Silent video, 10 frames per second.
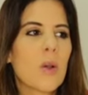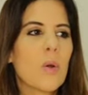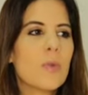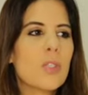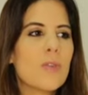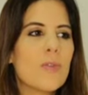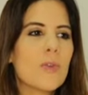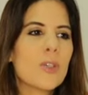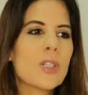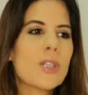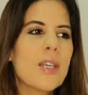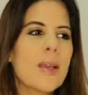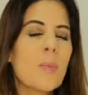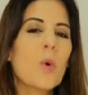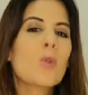como se fosse
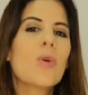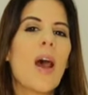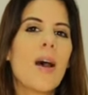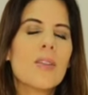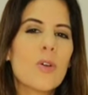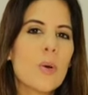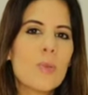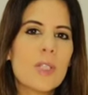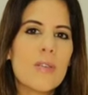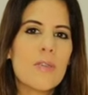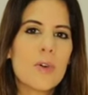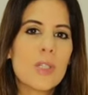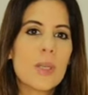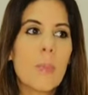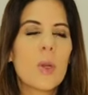emoldurado, como se
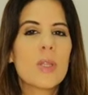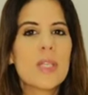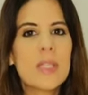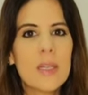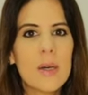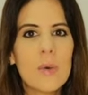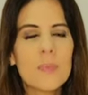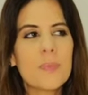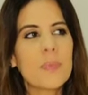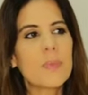fosse proteção